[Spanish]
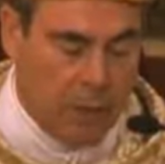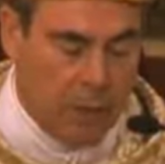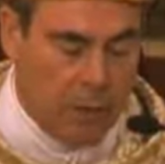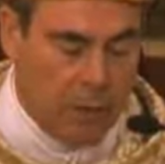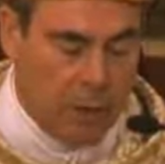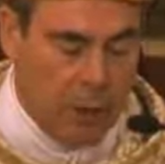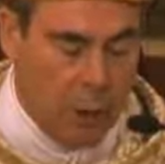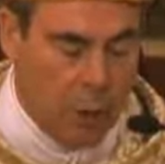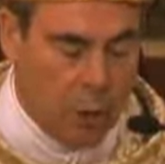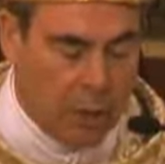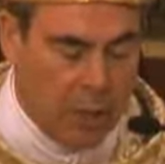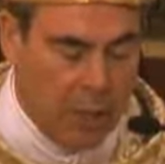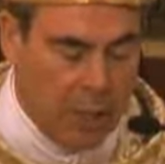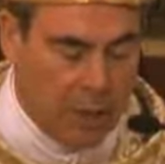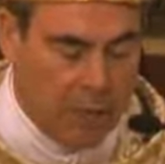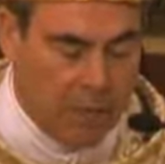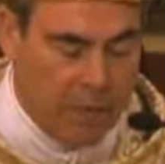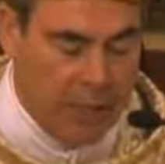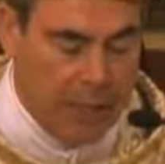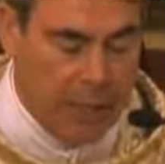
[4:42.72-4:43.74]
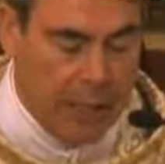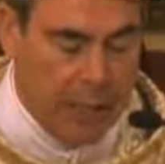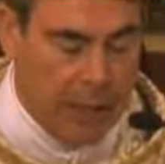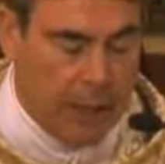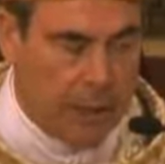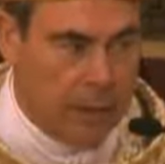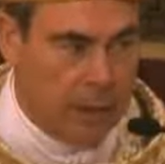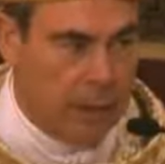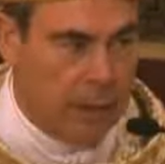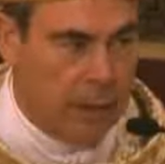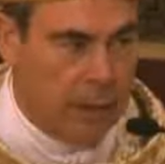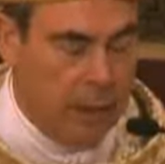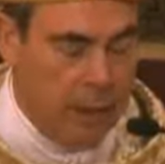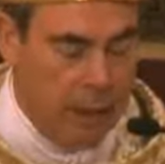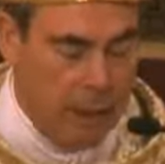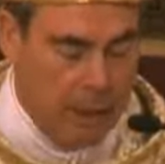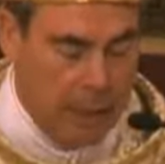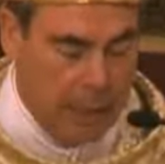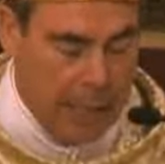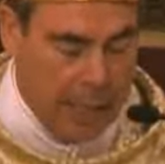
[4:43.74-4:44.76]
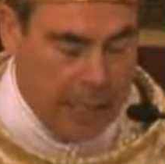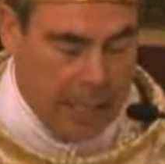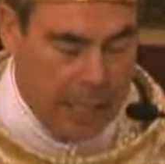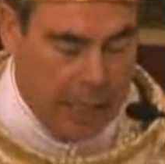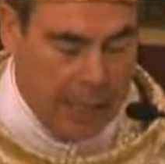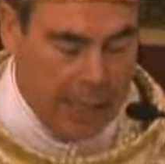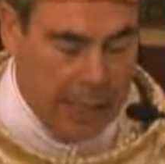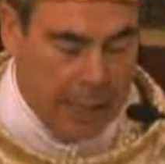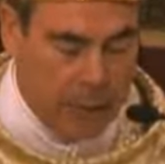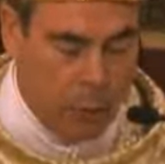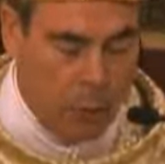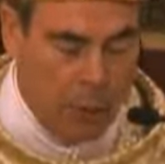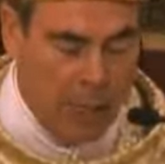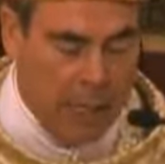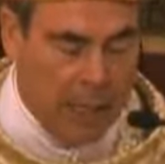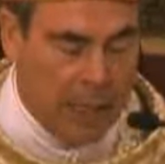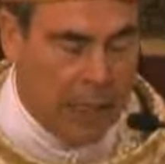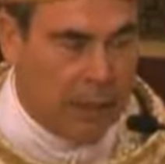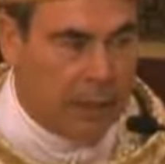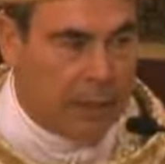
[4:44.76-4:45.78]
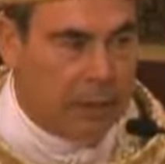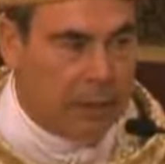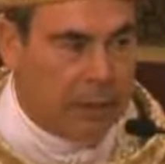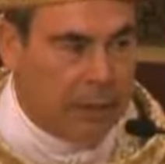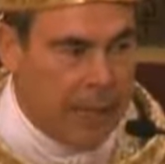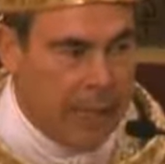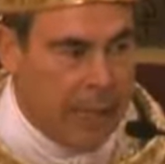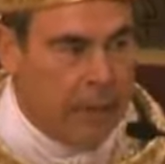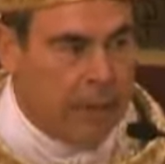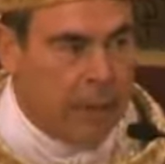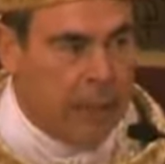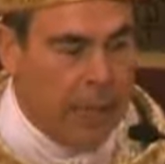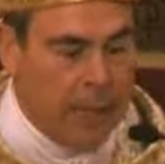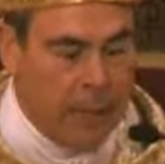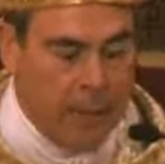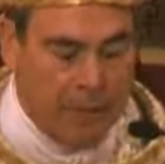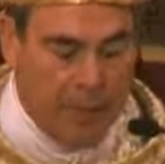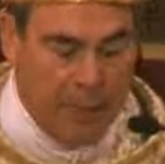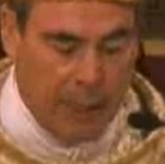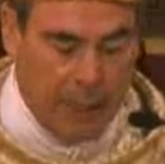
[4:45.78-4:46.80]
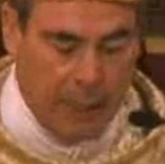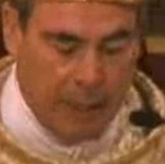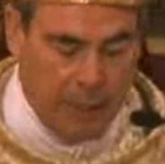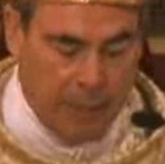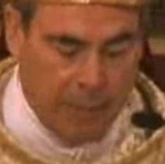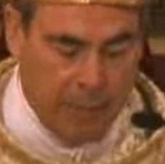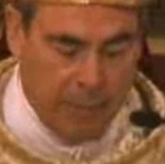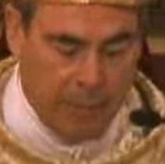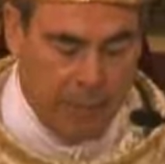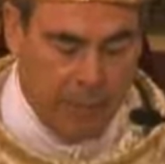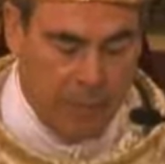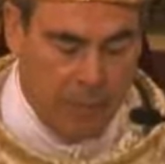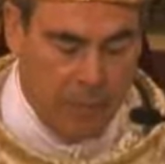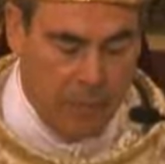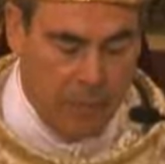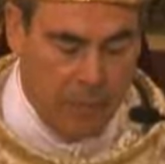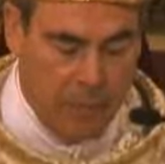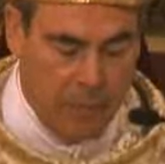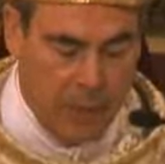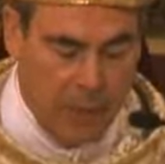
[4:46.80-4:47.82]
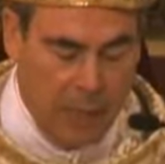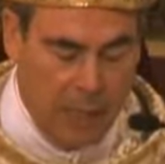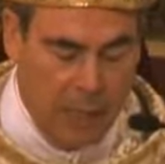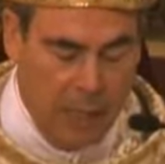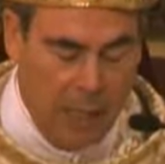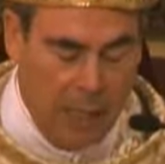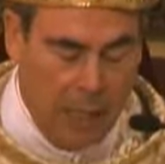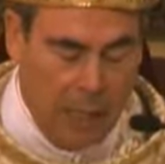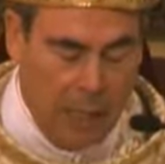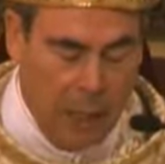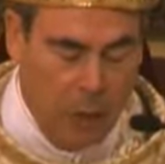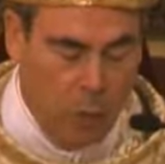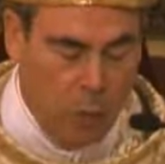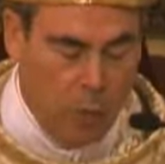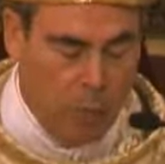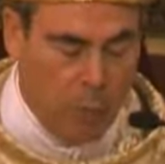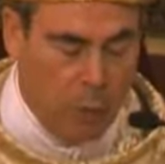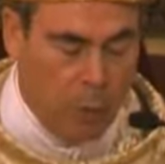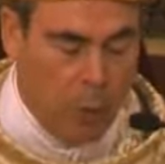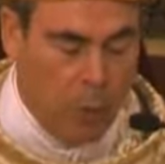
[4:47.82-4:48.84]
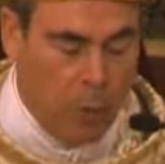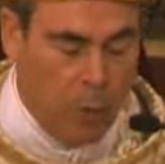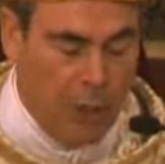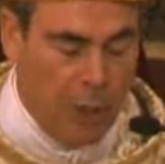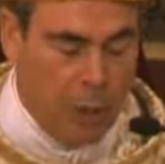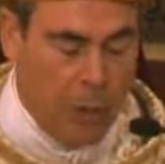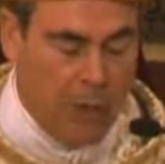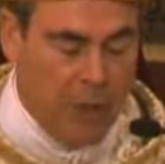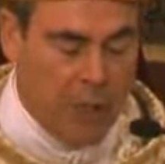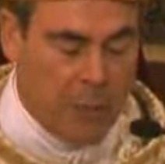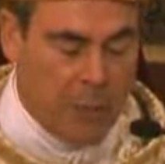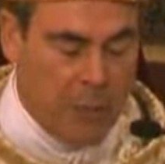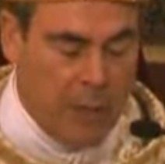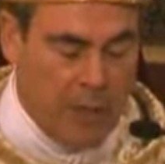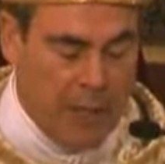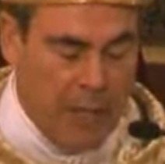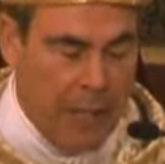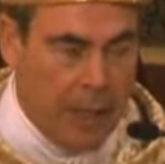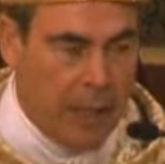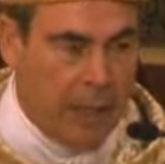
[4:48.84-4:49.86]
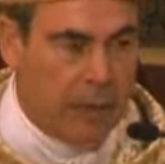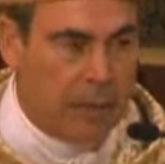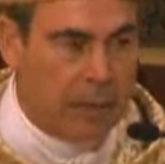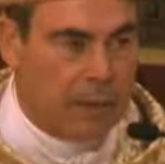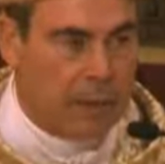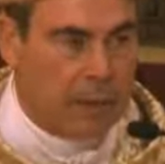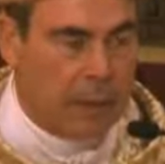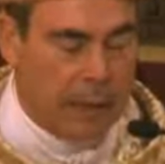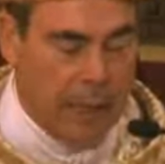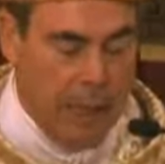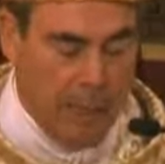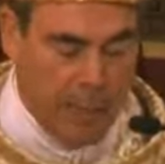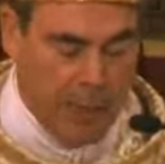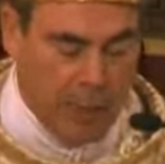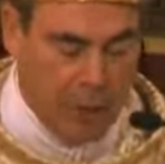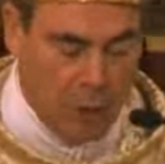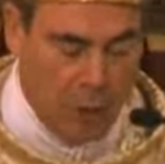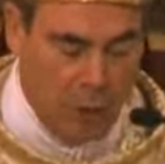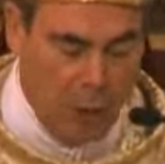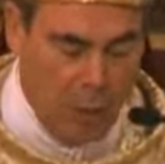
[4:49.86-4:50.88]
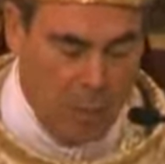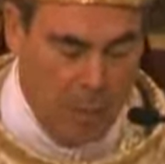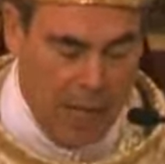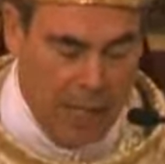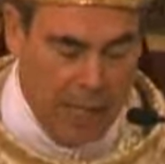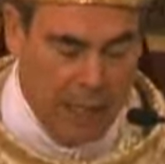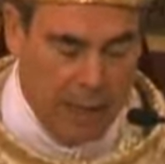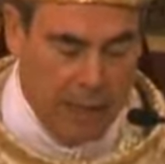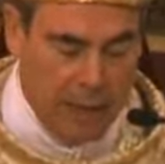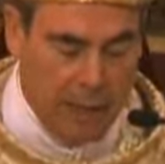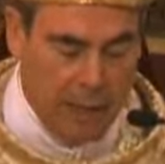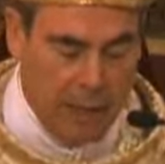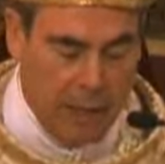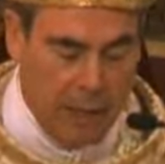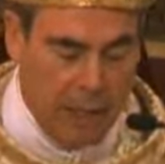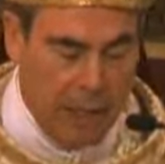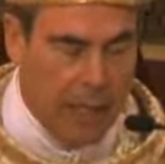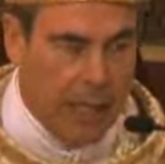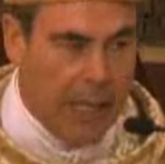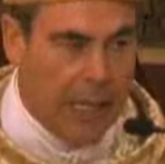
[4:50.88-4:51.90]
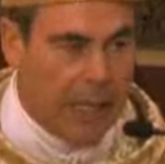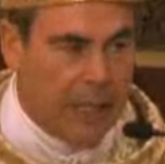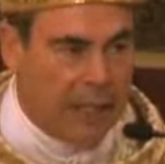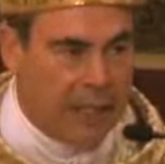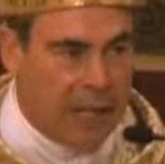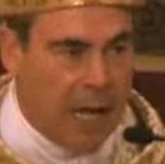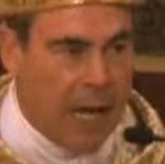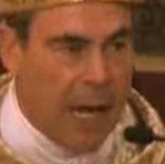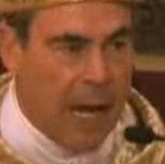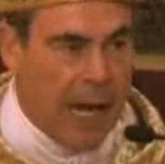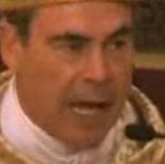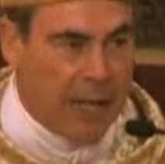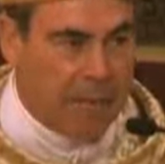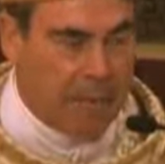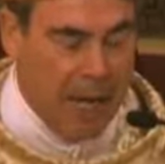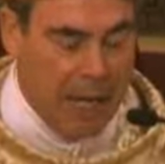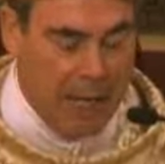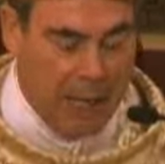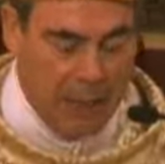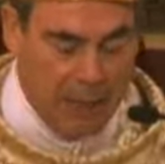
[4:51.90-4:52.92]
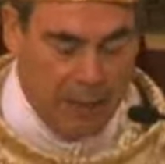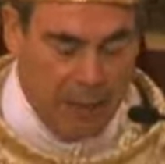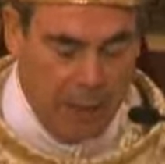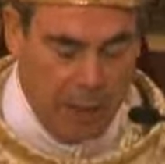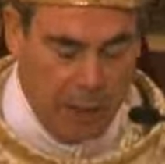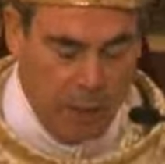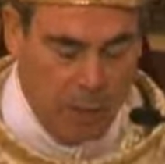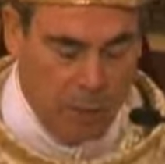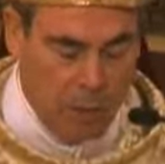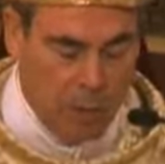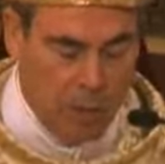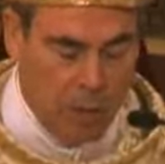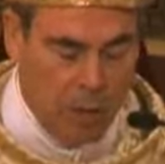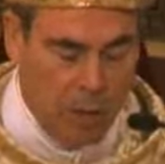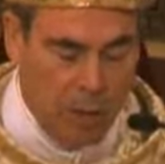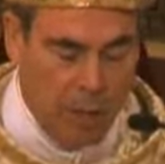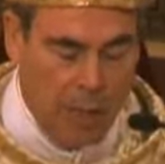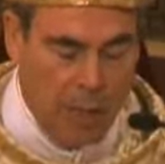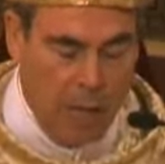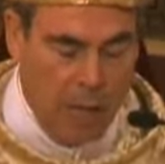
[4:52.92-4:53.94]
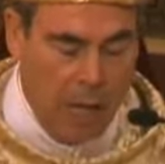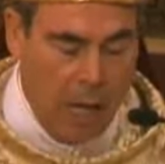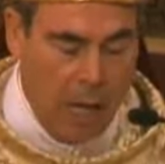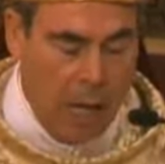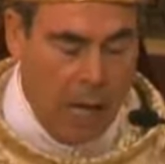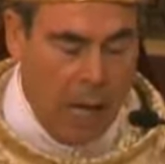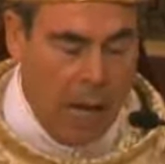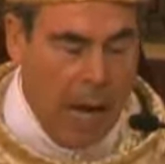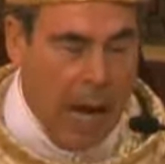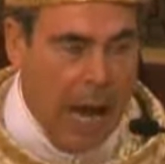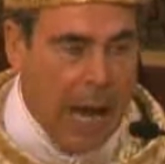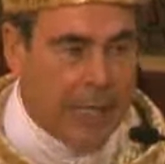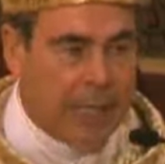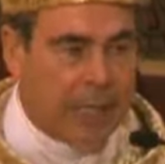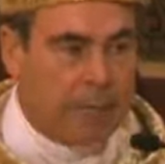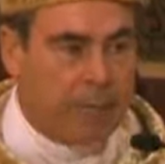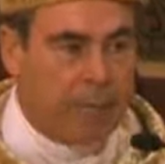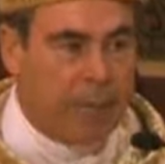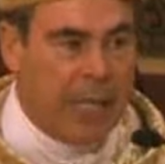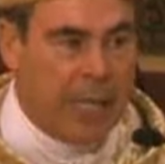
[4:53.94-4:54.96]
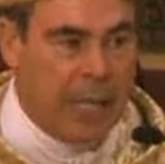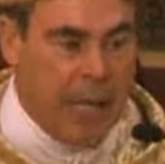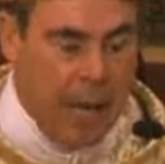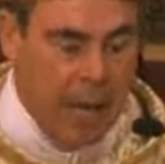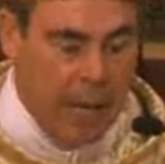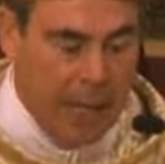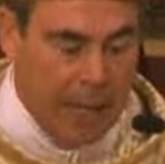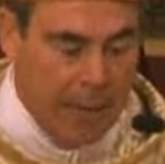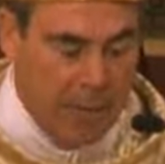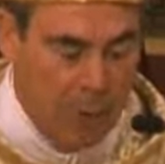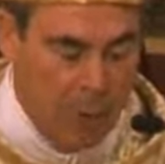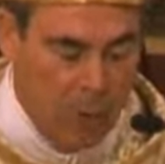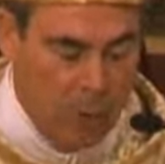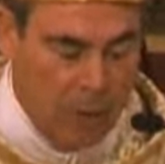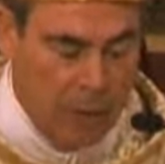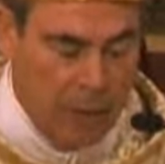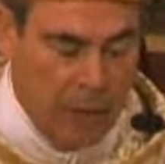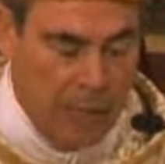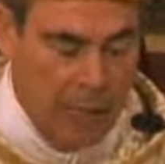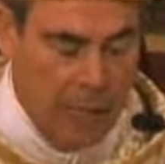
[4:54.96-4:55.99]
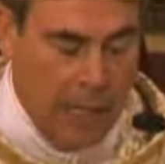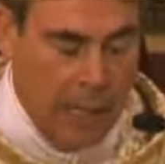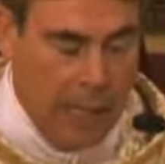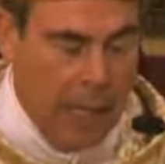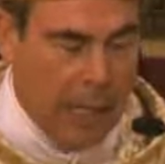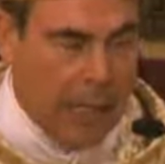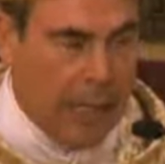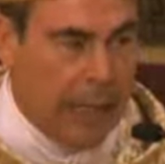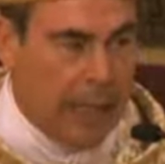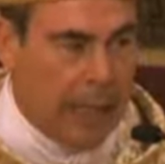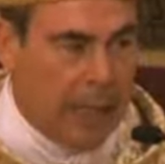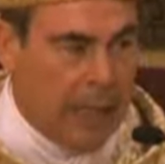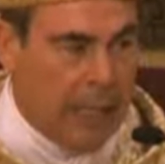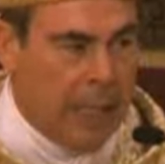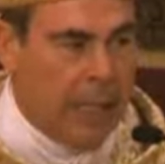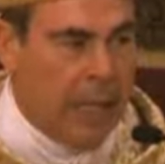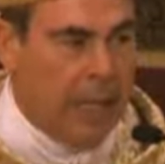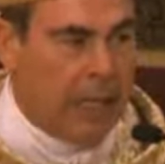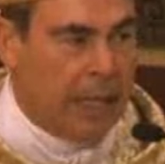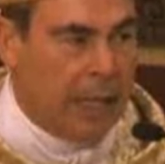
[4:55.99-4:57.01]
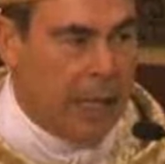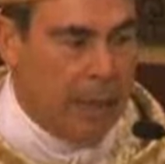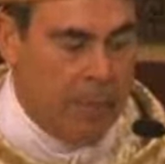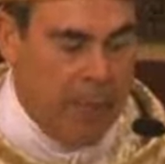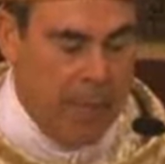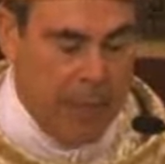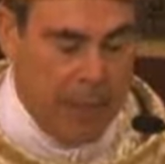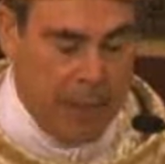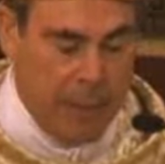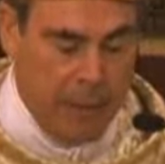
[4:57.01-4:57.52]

Dios es vida y cada criatura tiende a la vida. En un modo único y especial, la persona humana, hecha a imagen de Dios, aspira al amor, a la alegría y a la paz.